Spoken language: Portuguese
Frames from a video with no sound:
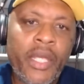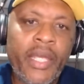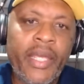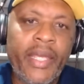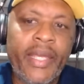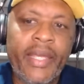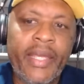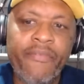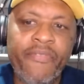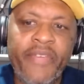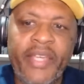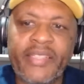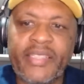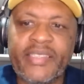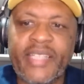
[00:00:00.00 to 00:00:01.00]
é,
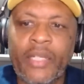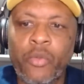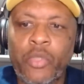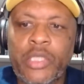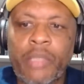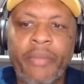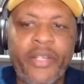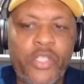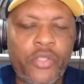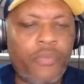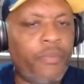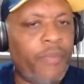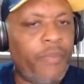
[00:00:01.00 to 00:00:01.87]
vença essa luta, mas,